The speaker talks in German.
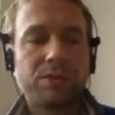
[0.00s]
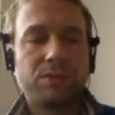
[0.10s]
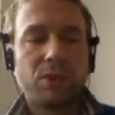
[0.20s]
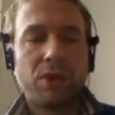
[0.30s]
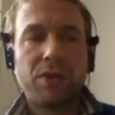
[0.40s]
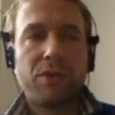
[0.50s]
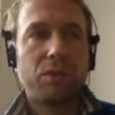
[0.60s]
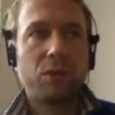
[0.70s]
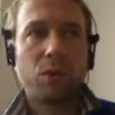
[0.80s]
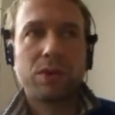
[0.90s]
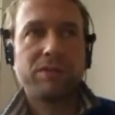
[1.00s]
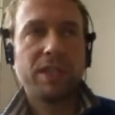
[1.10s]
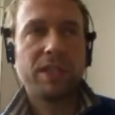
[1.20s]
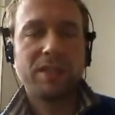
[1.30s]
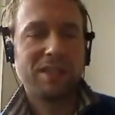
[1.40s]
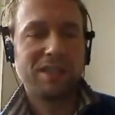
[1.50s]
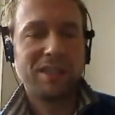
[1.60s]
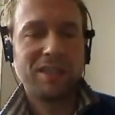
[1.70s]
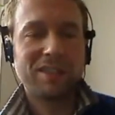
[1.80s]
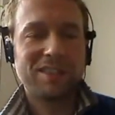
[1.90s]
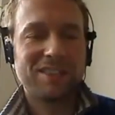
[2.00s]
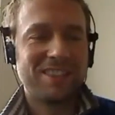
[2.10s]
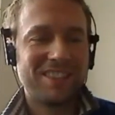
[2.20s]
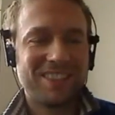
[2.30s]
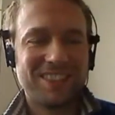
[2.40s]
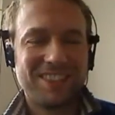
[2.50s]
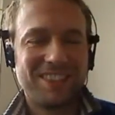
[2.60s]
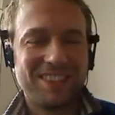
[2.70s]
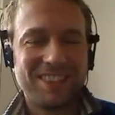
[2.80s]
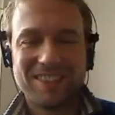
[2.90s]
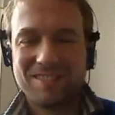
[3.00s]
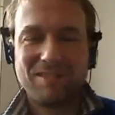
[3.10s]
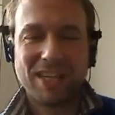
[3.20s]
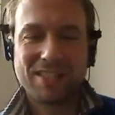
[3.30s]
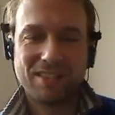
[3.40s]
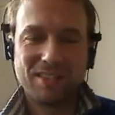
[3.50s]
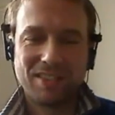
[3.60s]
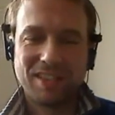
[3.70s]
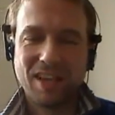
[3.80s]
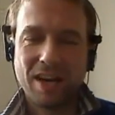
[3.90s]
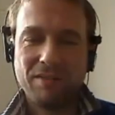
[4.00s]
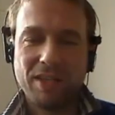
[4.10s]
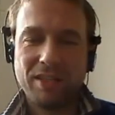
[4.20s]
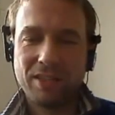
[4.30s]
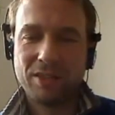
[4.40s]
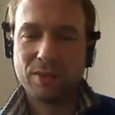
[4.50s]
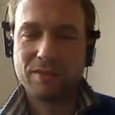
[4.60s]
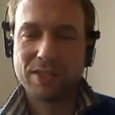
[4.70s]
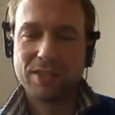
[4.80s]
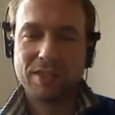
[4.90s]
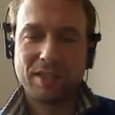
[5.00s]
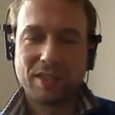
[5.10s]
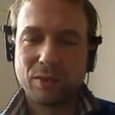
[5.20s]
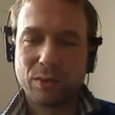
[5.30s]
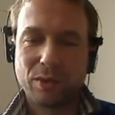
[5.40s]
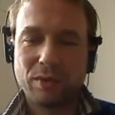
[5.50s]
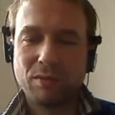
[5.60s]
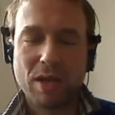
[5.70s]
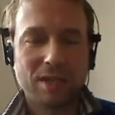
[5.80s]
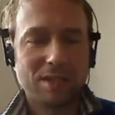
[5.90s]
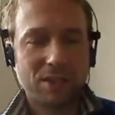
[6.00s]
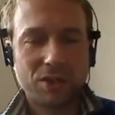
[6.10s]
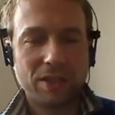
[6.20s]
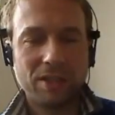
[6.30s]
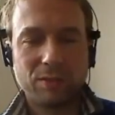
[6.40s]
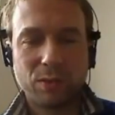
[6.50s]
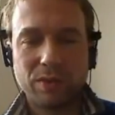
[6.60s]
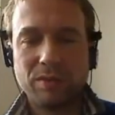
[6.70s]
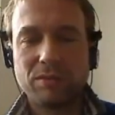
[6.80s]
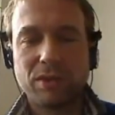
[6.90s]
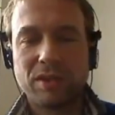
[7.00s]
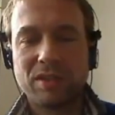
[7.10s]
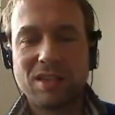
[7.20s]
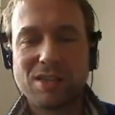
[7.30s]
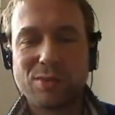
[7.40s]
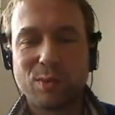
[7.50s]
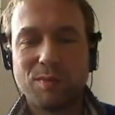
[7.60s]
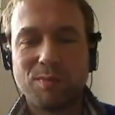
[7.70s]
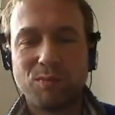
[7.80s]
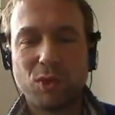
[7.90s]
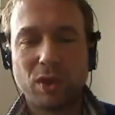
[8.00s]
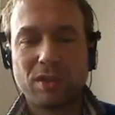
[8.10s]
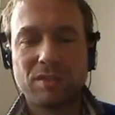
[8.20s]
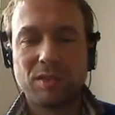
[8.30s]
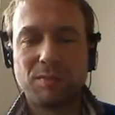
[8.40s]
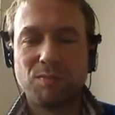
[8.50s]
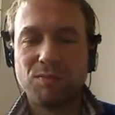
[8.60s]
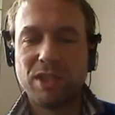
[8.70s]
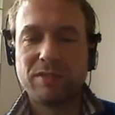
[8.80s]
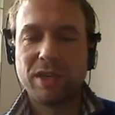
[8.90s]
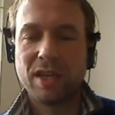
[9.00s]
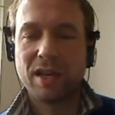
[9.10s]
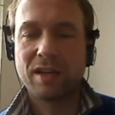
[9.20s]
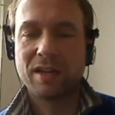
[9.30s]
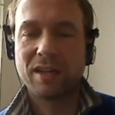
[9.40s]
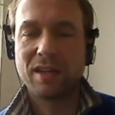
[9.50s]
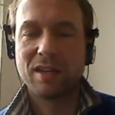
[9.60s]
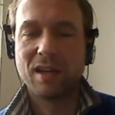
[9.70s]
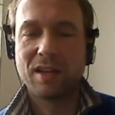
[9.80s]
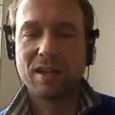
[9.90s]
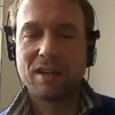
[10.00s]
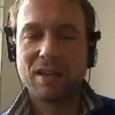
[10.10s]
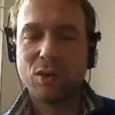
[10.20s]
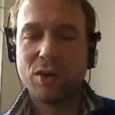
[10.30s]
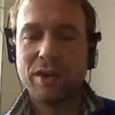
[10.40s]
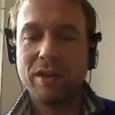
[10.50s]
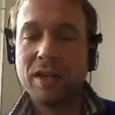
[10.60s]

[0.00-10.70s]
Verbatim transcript: von Koryphäen der Lehre, äh, die, weiß nicht, an den Ivy League-Universitäten oder irgendwo anders erstellt wurden, von also wirklich ähm, weltweit anerkannten, anerkannten Leuten,